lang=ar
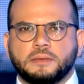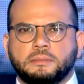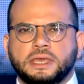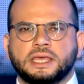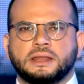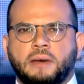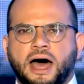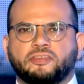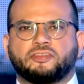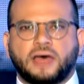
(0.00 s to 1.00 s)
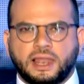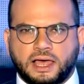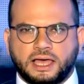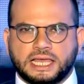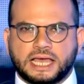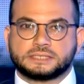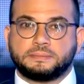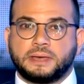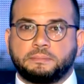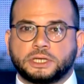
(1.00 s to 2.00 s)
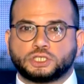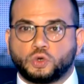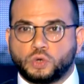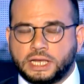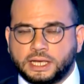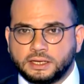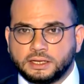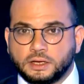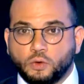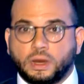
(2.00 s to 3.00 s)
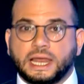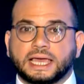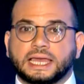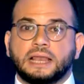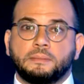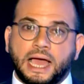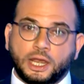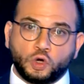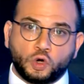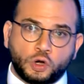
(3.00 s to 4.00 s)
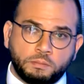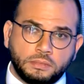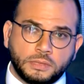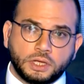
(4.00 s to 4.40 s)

مين معطلها لاسباب مجهوله ولكن المعلوم